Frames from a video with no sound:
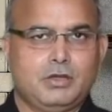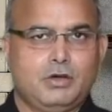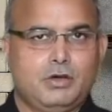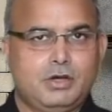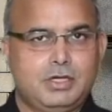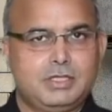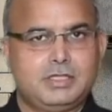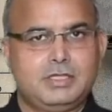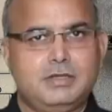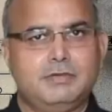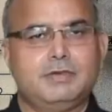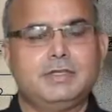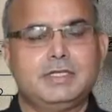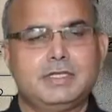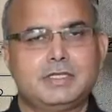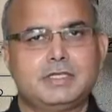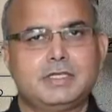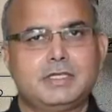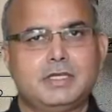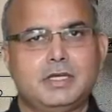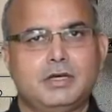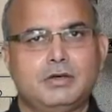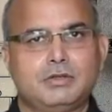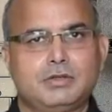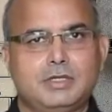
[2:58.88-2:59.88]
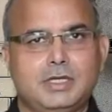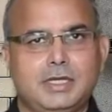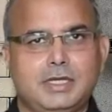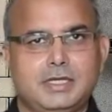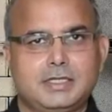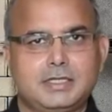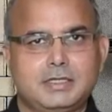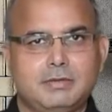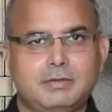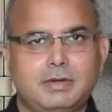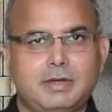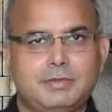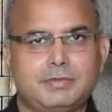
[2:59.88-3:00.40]
और इसी वजह से क्या होता है कि
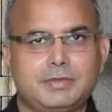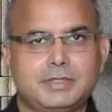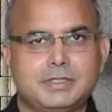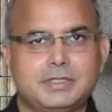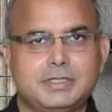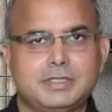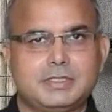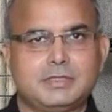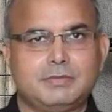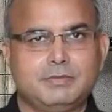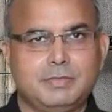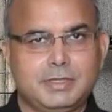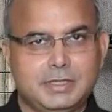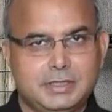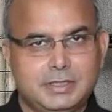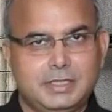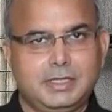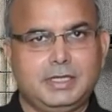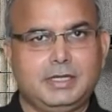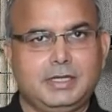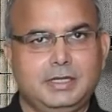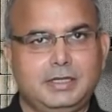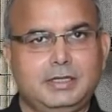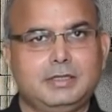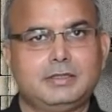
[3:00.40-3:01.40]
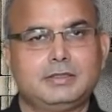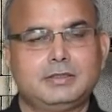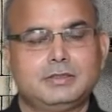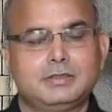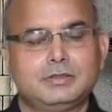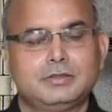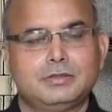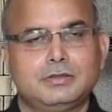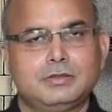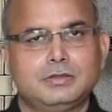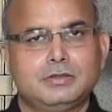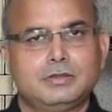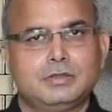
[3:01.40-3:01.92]
जब आप किसी से मिलते हैं
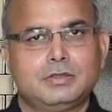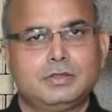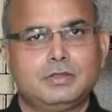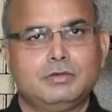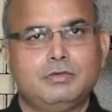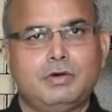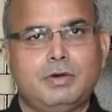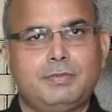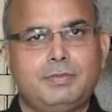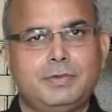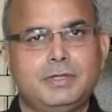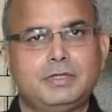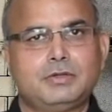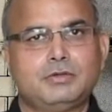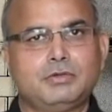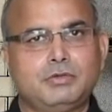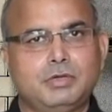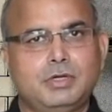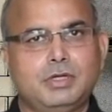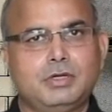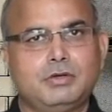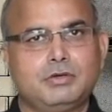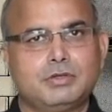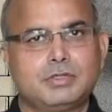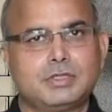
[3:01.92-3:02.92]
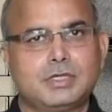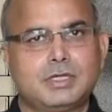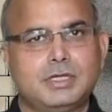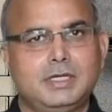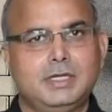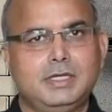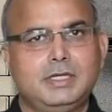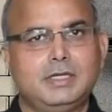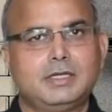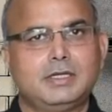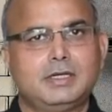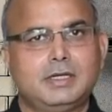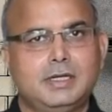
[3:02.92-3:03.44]
तो वो अपने दुखड़े को
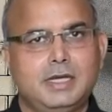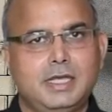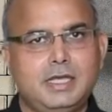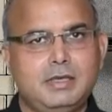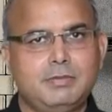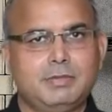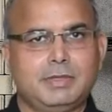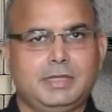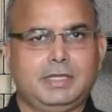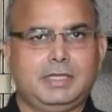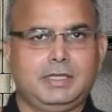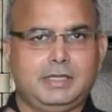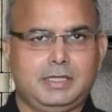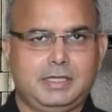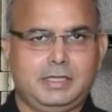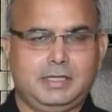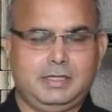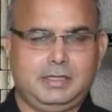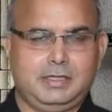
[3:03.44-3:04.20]
जनरली नहीं बताता